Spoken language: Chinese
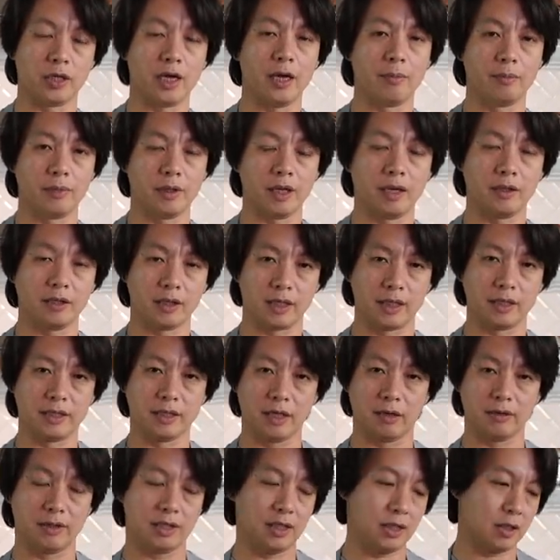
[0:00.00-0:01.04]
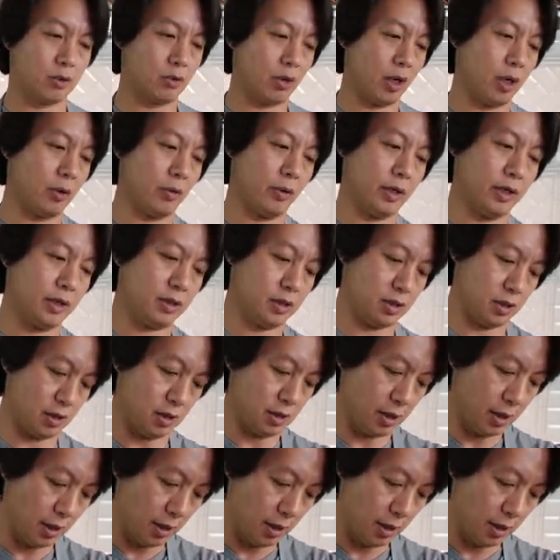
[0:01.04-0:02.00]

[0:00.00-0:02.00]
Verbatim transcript: 看不到这个小细块为止。